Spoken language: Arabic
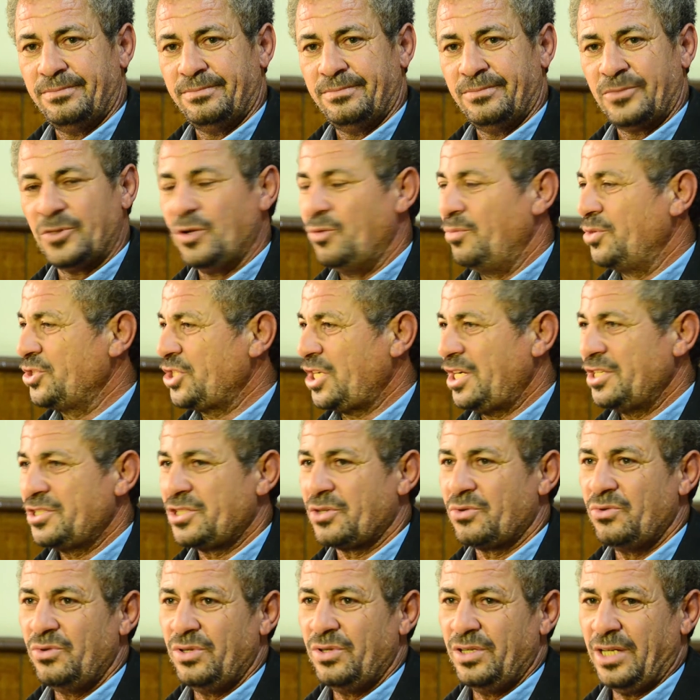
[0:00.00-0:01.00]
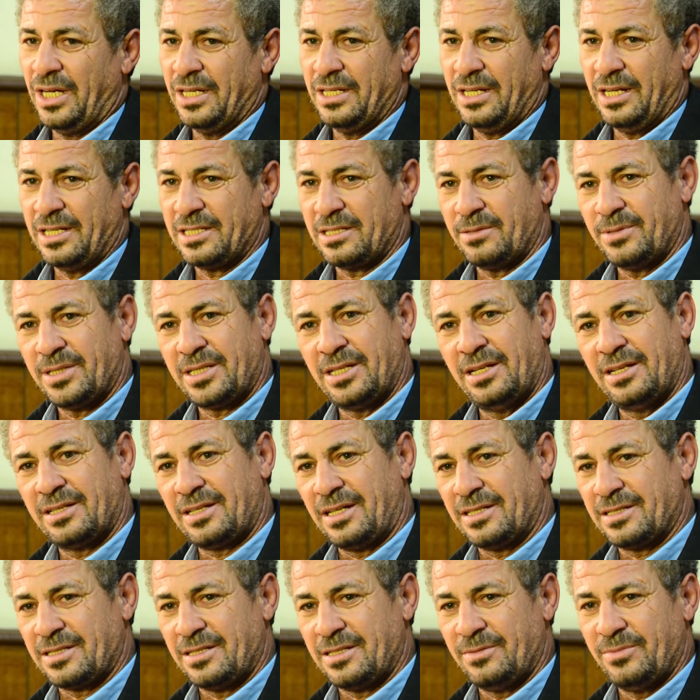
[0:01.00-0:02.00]
ومش عايز اقول العذابات اللي
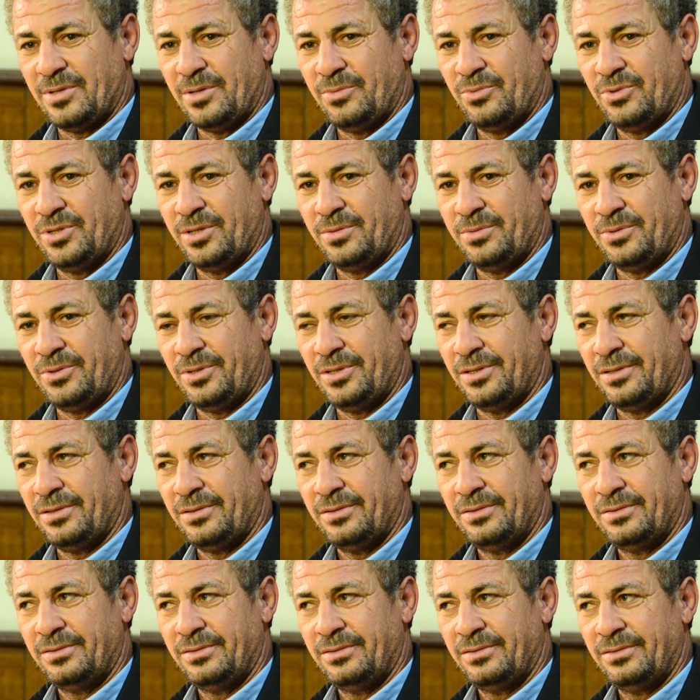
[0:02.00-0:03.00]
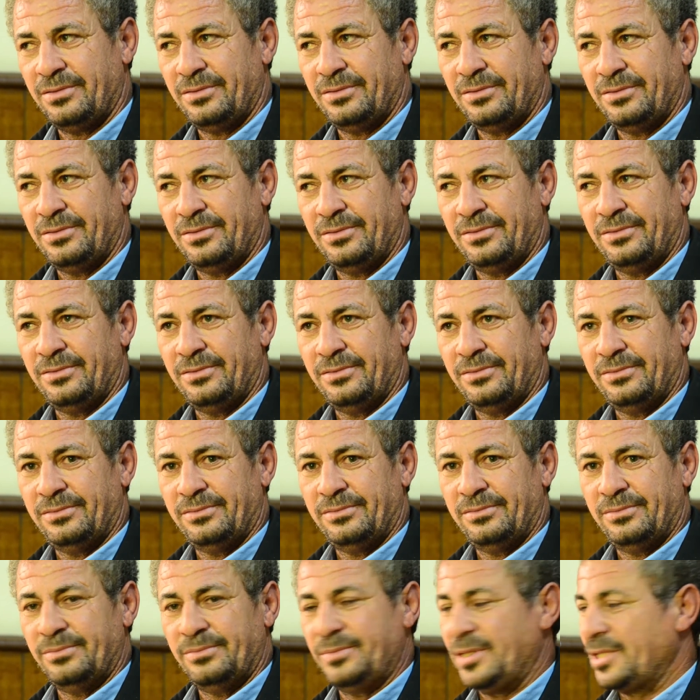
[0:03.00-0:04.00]
تعذبها ابونا بولد
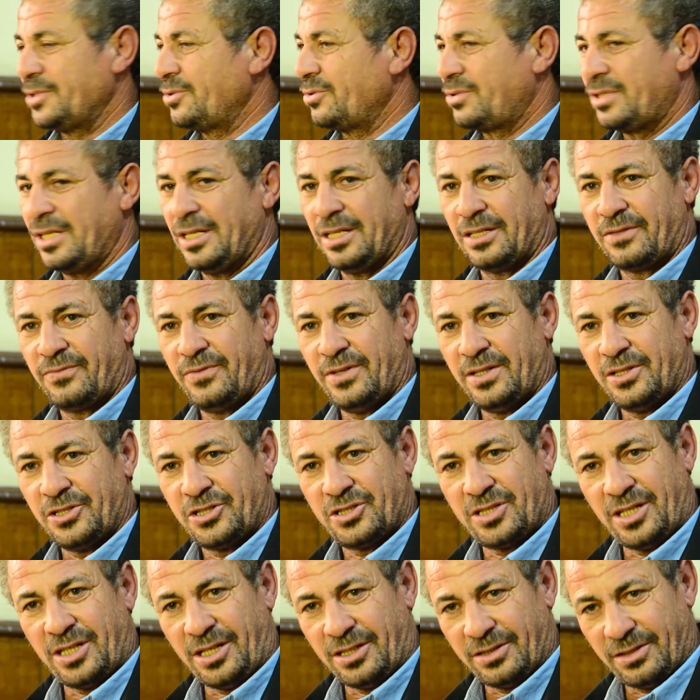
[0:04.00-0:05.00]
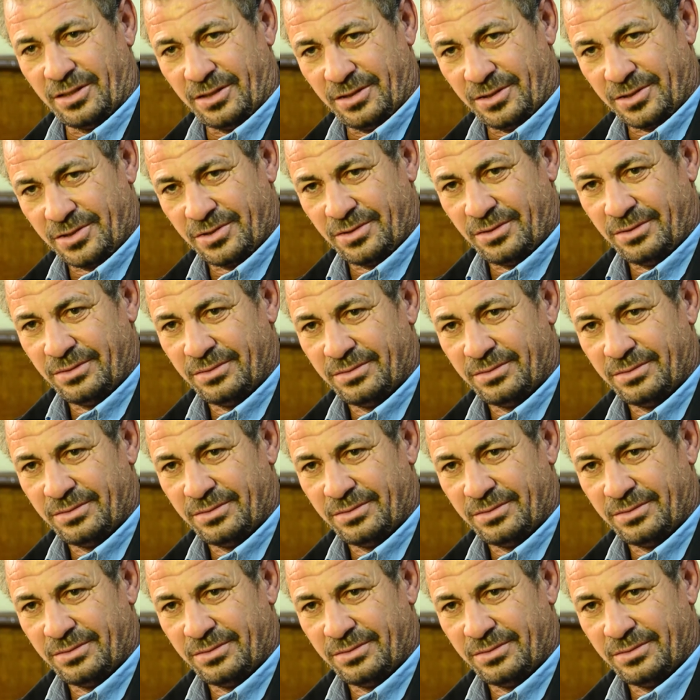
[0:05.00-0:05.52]
برضو التاني اتفرش تحت راسه